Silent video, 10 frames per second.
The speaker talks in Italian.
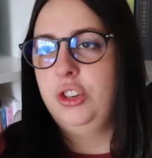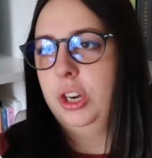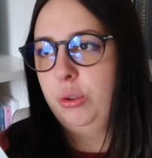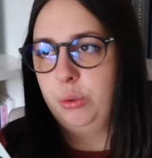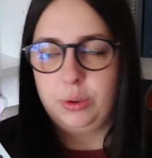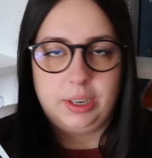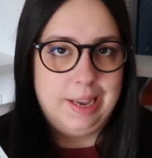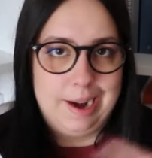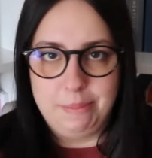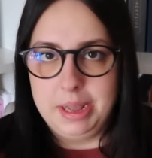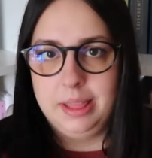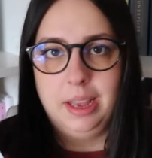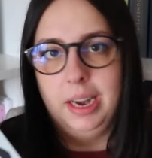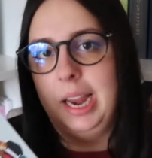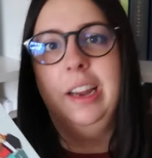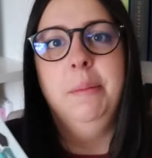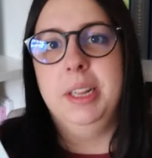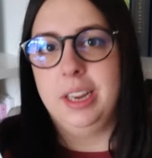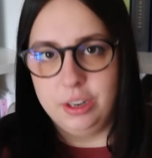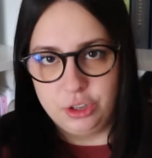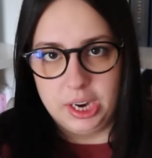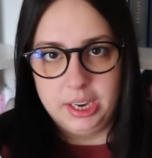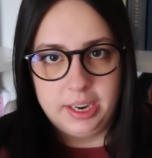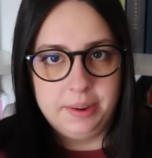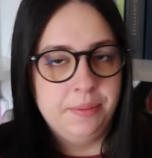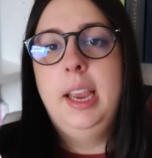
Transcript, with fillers: certo chiaramente nei limiti del genere,